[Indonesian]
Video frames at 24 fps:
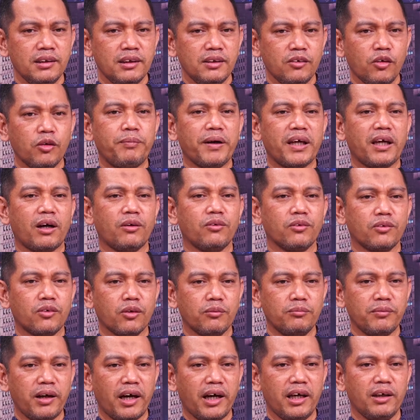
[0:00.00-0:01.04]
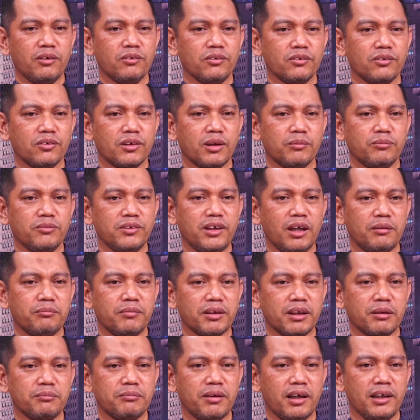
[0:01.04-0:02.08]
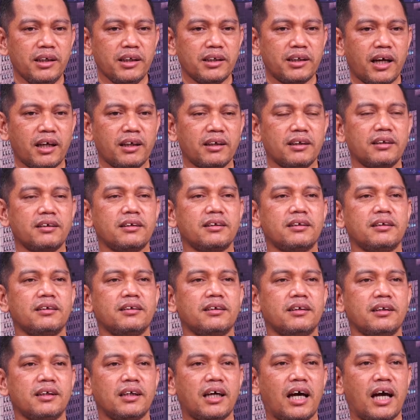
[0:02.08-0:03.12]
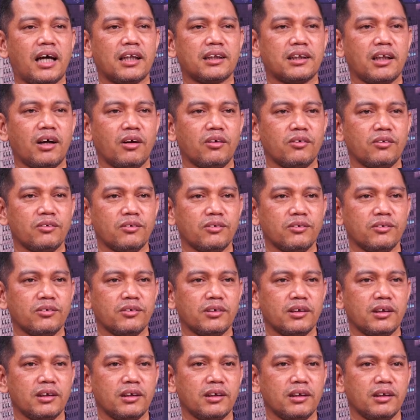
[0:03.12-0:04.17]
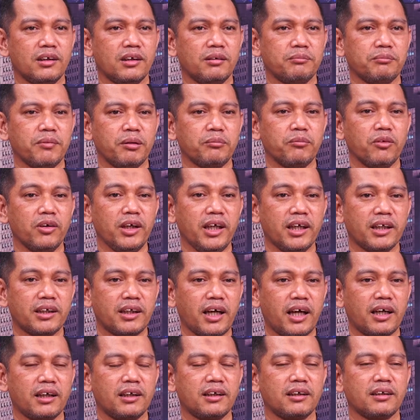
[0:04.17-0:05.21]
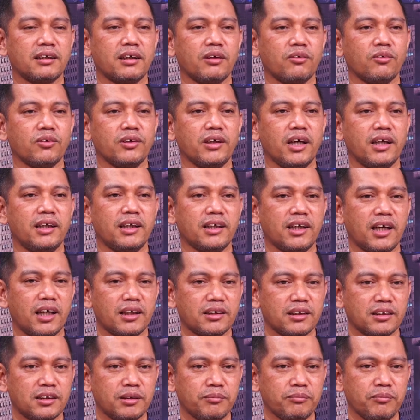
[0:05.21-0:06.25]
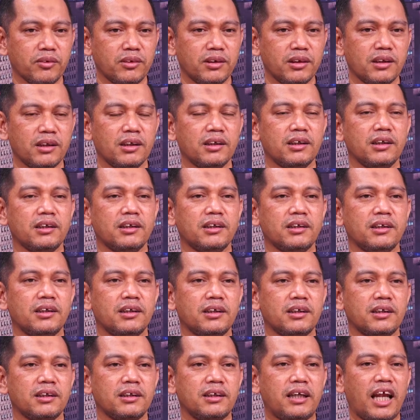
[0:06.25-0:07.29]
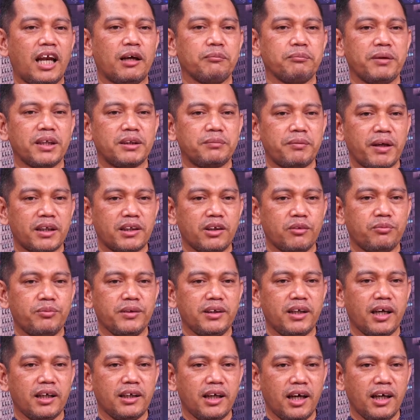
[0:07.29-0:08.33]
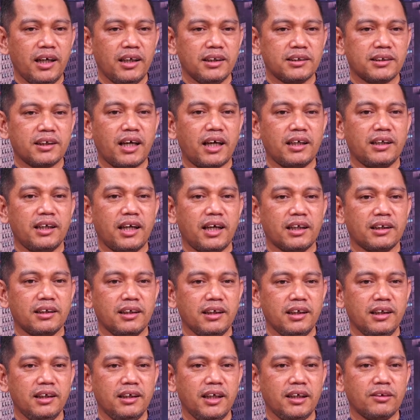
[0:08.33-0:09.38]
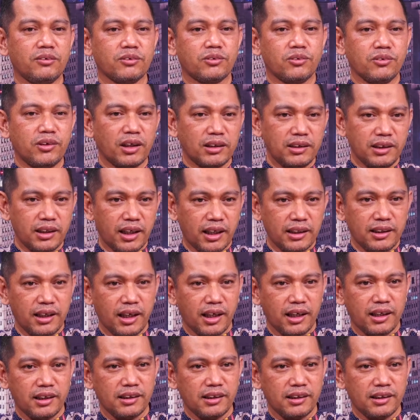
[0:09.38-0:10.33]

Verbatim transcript: upaya hukum lain untuk kemudian mengembalikan atau eh, memulihkan kerugian negara tersebut dalam perspektif pidana sekali lagi itu sudah tidak ada